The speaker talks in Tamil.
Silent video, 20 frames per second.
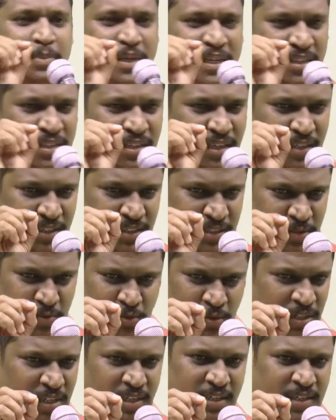பெண்களுக்கு
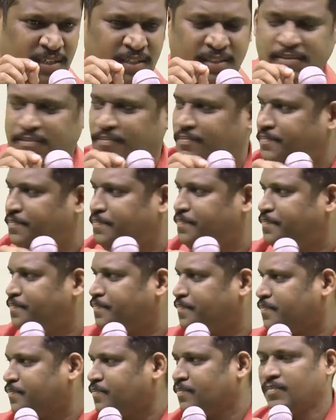உண்டான
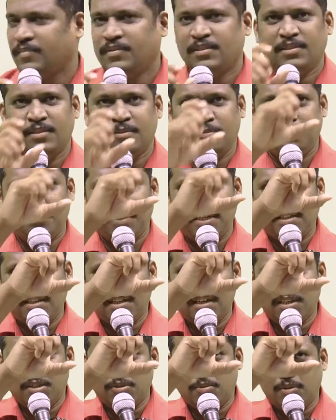
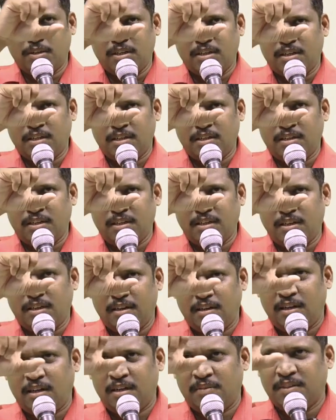பெண்களுக்கு உண்டான
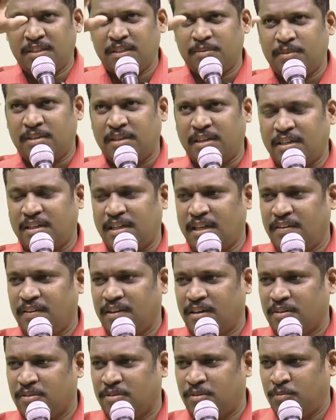எல்லா விதமான
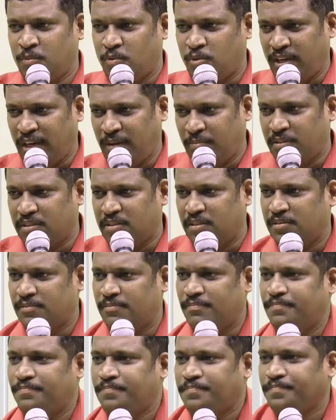கேள்விகளுக்கும் ஒரே பதில்
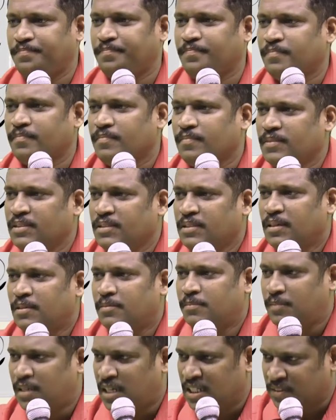
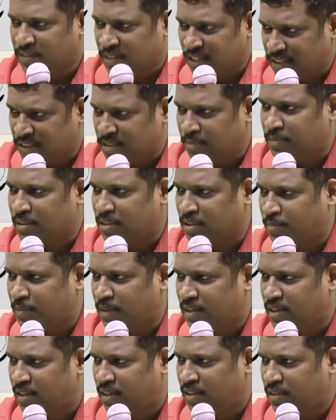மாதவிடாய்
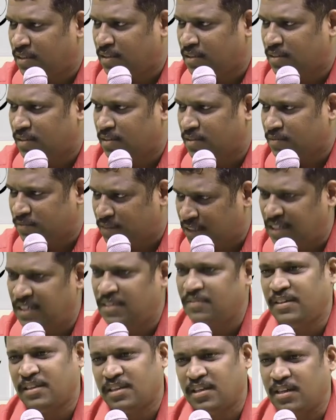சம்பந்தப்பட்ட
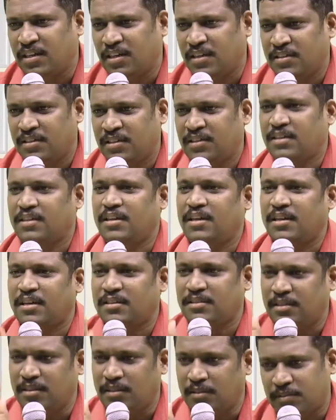வலி வேதனைகளுக்கு
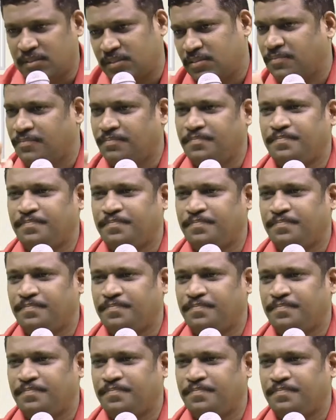என்ன தீர்வு